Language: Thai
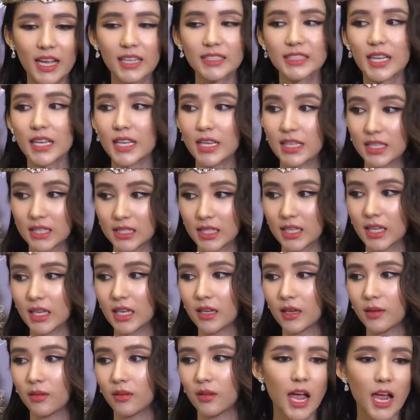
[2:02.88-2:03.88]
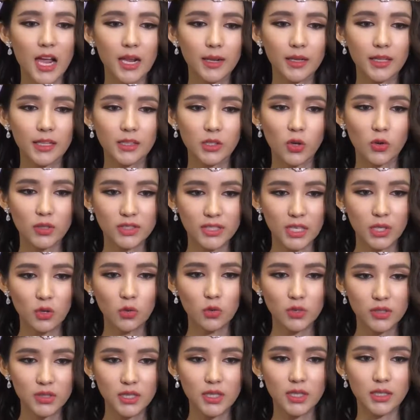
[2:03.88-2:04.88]
ตั้งใจจริงๆถ้าโยชิ
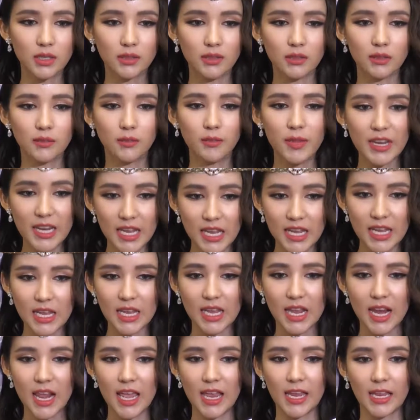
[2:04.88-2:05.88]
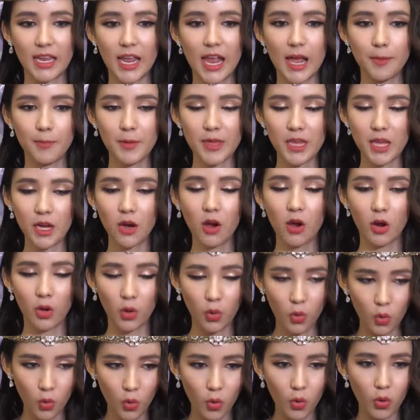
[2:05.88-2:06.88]
รู้สึกไม่ดีอะไรอย่างเงี้ยพี่ขอ
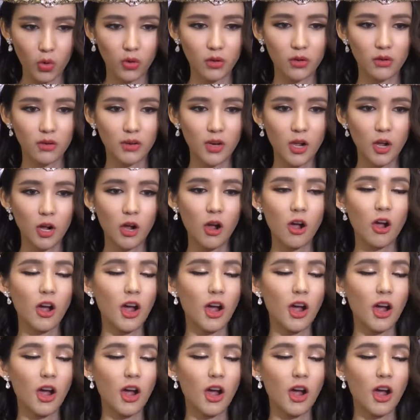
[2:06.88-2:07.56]
โทษแล้วก็